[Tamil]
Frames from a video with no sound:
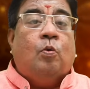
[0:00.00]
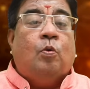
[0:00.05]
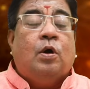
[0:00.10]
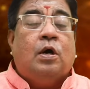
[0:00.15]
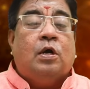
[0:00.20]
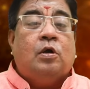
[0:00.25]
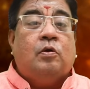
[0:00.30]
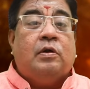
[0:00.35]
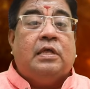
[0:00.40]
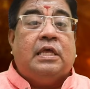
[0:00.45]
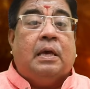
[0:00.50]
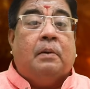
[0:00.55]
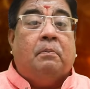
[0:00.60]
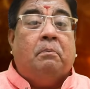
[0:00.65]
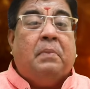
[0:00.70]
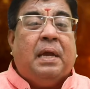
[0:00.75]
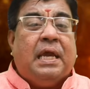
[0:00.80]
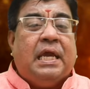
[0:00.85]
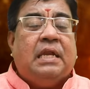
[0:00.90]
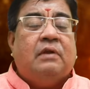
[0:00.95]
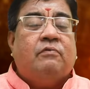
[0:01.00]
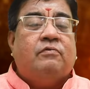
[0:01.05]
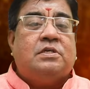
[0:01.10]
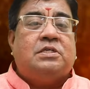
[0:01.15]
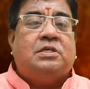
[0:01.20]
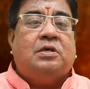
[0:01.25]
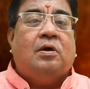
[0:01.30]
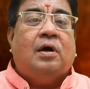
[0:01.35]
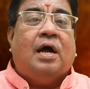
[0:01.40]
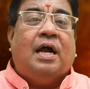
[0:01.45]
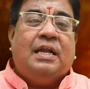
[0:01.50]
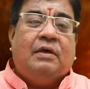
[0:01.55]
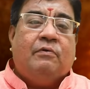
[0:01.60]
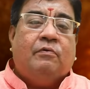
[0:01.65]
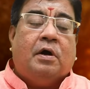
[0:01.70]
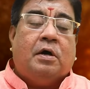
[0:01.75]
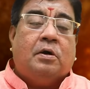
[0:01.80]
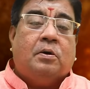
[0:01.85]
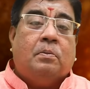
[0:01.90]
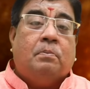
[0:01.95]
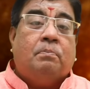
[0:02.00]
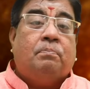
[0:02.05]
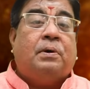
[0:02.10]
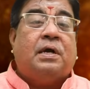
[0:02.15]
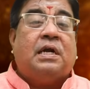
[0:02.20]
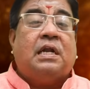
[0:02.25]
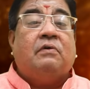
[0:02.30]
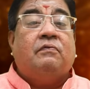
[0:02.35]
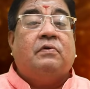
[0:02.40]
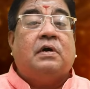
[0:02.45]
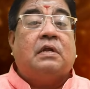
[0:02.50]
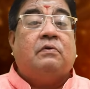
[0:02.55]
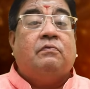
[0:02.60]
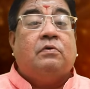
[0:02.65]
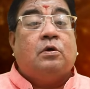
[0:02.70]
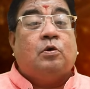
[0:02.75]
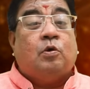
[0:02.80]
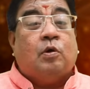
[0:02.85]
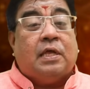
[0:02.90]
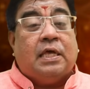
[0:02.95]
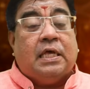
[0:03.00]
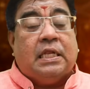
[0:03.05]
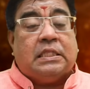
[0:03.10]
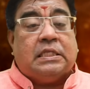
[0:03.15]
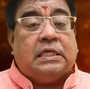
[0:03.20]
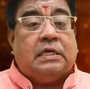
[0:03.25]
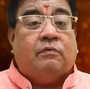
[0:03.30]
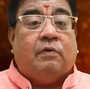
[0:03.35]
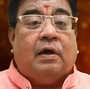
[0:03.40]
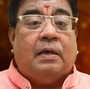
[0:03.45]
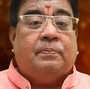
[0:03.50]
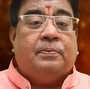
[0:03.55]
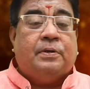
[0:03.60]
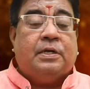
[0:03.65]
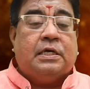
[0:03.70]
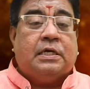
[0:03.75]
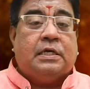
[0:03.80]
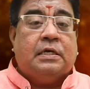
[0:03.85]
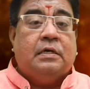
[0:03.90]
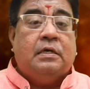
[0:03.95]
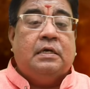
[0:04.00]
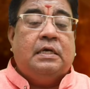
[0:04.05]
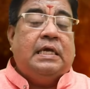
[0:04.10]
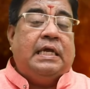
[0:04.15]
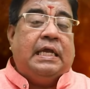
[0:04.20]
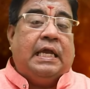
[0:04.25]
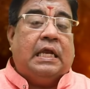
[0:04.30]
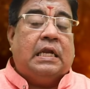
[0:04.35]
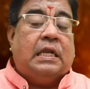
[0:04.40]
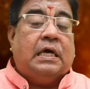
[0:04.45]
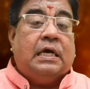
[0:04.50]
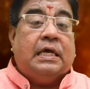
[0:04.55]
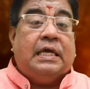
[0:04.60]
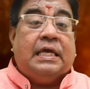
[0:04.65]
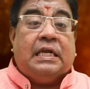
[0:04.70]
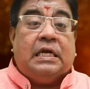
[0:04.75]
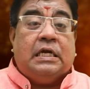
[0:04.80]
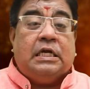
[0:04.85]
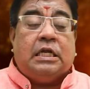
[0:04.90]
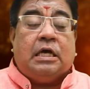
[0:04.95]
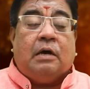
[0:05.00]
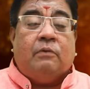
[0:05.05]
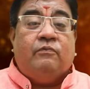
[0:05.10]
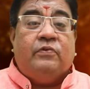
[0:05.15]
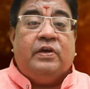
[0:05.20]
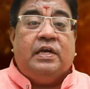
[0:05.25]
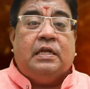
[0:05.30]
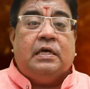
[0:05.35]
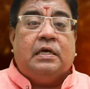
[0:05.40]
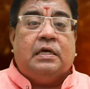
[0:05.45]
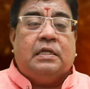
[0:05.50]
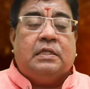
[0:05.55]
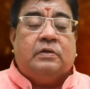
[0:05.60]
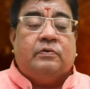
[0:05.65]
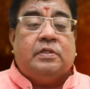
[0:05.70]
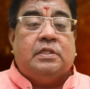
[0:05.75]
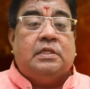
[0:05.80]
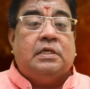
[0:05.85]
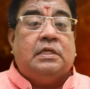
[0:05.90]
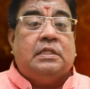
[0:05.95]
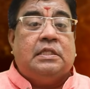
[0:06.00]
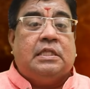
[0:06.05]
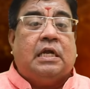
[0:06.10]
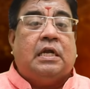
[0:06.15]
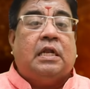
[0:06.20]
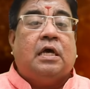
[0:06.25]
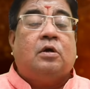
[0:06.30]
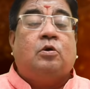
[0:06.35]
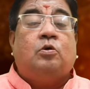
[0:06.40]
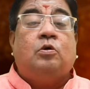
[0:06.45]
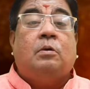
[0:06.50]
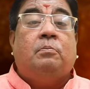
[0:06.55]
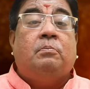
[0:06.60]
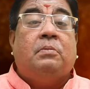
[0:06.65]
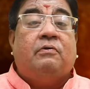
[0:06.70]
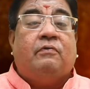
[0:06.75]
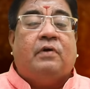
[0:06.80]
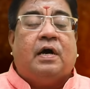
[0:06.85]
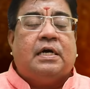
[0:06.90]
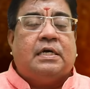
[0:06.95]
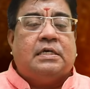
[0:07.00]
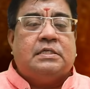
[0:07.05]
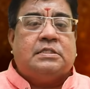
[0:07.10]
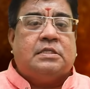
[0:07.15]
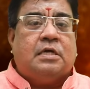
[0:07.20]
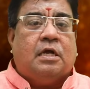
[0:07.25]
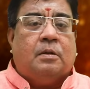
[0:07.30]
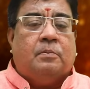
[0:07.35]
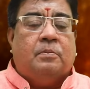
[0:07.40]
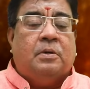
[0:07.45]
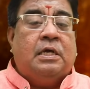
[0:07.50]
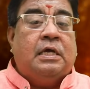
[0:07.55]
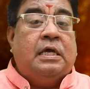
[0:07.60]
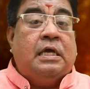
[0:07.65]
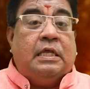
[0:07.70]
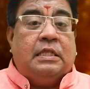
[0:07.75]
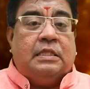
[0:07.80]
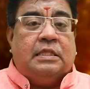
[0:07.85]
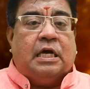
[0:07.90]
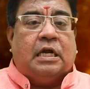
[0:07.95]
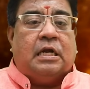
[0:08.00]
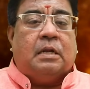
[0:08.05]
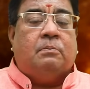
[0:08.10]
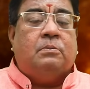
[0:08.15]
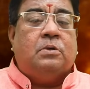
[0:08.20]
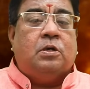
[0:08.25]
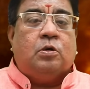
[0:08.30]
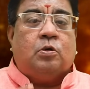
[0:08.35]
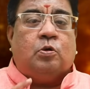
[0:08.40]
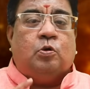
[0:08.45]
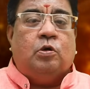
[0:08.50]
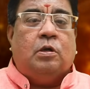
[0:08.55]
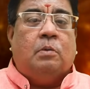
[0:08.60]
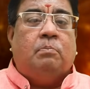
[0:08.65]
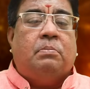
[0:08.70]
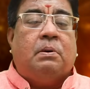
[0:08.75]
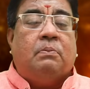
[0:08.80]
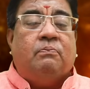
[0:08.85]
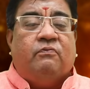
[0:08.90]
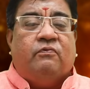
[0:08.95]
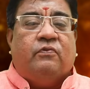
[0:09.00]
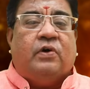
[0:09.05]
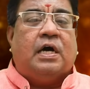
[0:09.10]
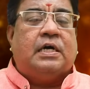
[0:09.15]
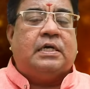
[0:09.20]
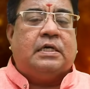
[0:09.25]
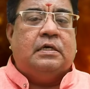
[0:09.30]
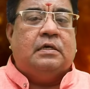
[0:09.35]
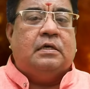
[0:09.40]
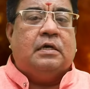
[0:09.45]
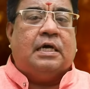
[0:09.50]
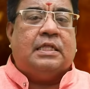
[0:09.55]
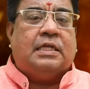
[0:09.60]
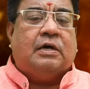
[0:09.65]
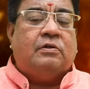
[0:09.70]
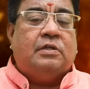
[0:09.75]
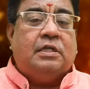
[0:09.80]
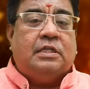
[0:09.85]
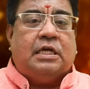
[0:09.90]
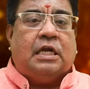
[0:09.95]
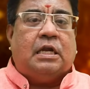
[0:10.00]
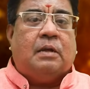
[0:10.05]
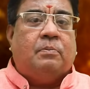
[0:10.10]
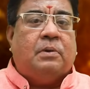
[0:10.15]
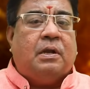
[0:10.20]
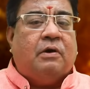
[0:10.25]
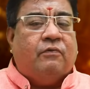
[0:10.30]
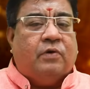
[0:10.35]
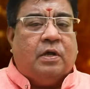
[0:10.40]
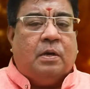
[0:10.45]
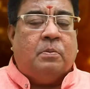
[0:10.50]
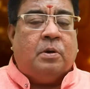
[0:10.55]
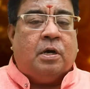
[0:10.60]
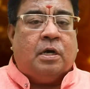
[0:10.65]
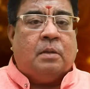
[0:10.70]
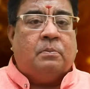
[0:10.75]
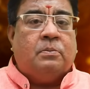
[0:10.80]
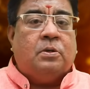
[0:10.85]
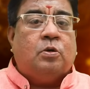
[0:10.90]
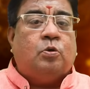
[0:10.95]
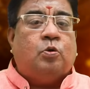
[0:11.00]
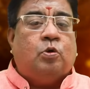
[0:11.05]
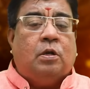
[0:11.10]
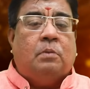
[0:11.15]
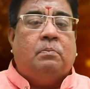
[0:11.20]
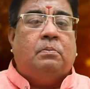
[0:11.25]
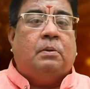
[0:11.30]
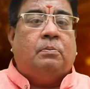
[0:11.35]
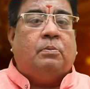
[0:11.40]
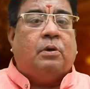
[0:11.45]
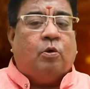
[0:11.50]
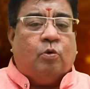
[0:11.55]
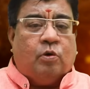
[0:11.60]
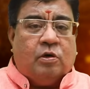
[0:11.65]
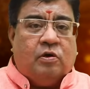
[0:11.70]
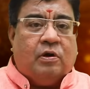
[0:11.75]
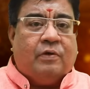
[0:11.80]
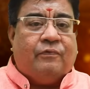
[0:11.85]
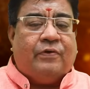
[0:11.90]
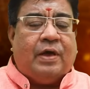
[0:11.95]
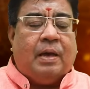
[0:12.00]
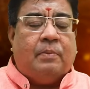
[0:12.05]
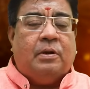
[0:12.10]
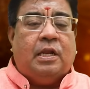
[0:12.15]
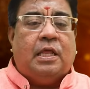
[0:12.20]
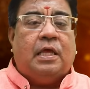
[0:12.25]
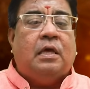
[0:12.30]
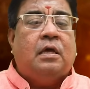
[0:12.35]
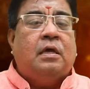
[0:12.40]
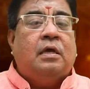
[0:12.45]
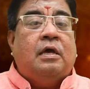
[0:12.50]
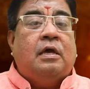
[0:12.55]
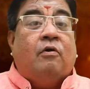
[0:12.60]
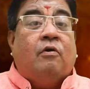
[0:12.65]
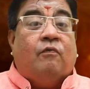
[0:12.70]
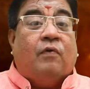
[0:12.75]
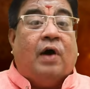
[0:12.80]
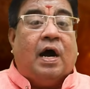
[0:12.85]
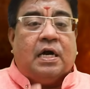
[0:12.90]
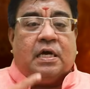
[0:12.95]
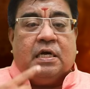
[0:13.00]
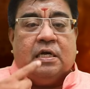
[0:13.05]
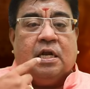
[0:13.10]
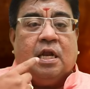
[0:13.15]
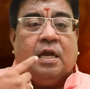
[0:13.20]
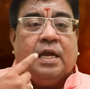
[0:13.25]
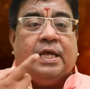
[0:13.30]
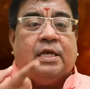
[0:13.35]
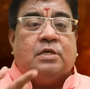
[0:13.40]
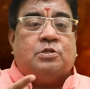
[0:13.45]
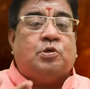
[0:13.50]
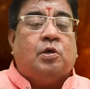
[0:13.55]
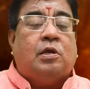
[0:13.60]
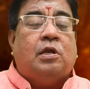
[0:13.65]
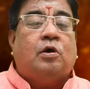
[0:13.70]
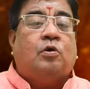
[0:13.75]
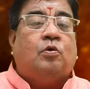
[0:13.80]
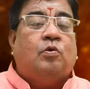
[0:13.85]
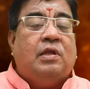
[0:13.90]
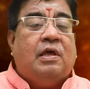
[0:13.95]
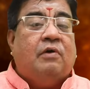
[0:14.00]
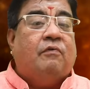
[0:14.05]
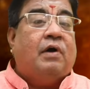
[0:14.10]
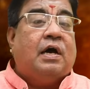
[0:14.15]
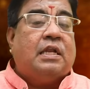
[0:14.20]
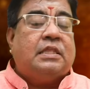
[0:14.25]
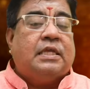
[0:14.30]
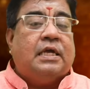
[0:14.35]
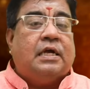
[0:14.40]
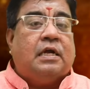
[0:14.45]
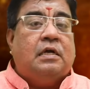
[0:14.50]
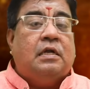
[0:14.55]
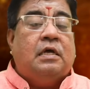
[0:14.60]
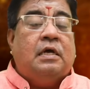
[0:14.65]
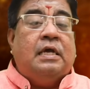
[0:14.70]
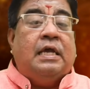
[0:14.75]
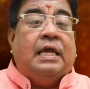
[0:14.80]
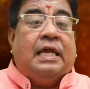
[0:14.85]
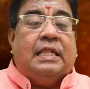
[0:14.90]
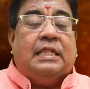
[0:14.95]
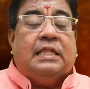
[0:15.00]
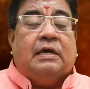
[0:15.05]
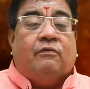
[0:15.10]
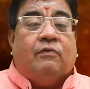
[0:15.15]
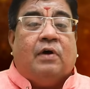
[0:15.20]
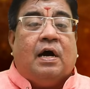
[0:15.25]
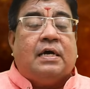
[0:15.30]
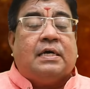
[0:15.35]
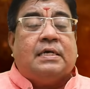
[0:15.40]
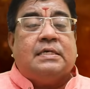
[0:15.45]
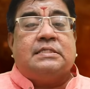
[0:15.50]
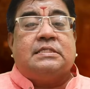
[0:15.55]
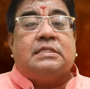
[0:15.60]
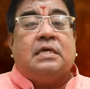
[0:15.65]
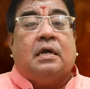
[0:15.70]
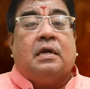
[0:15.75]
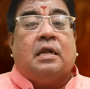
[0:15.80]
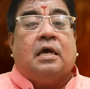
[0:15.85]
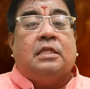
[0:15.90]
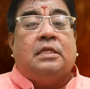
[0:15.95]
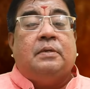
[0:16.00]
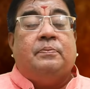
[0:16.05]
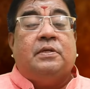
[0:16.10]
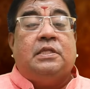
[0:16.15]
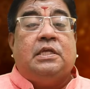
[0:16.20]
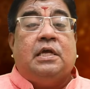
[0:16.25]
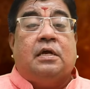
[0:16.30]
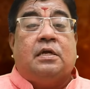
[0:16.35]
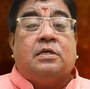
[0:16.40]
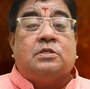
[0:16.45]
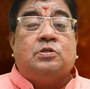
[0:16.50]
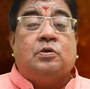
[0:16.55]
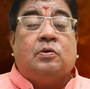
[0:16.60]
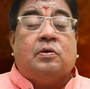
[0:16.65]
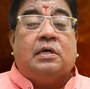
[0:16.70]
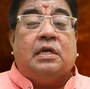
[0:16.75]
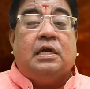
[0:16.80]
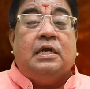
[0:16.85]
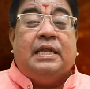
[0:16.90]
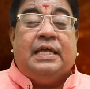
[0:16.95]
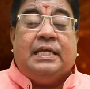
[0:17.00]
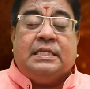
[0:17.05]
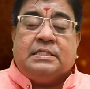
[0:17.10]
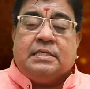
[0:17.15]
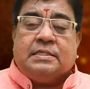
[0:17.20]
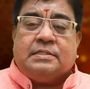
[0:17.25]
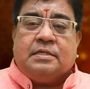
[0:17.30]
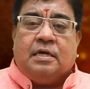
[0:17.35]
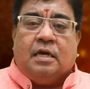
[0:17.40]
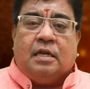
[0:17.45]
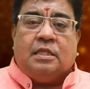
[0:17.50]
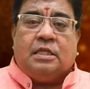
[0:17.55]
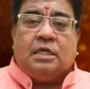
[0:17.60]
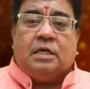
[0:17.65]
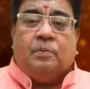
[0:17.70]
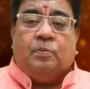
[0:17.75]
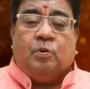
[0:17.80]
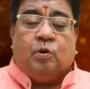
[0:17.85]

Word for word: உங்களுடைய மெயின் விஷயம் அடி வாங்கும் பண வரவு குறையறதுக்கு வாய்ப்பு இருக்கு ஏன்னா இரண்டாம் வீடுங்கள் வந்து தன குடும்ப வாக்குஸ்தானம் தனம் குடும்பம் வாக்கு அதாவது தனம்னா வருமானம் குடும்பம்னா உங்களோட ஃபேமிலி வாக்குன்னா நீங்கள் சொல்லக்கூடிய வார்த்தைகள் இந்த வாக்கு ஸ்தானாதிபதியான சுக்கரன் நீச்சஸ்தானத்துக்கு